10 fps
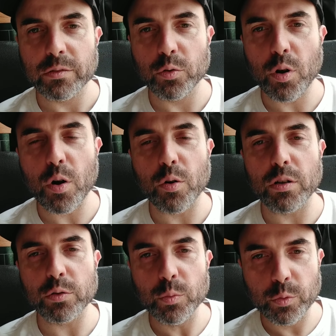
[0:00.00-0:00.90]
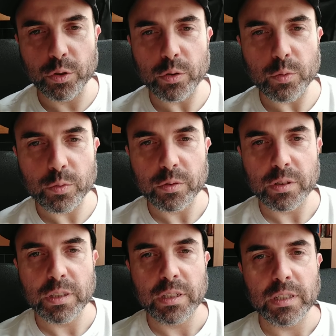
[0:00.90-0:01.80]
do qual eu gosto muito,
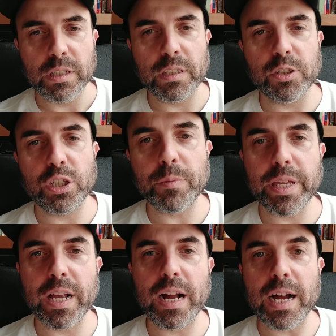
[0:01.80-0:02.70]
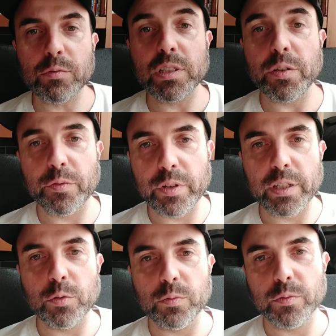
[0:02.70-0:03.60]
que se chama Ricardo
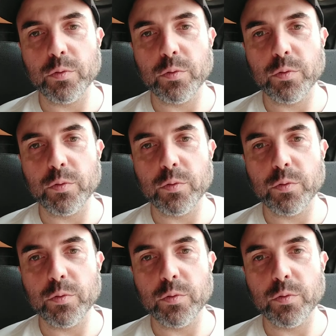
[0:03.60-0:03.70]
Azevedo.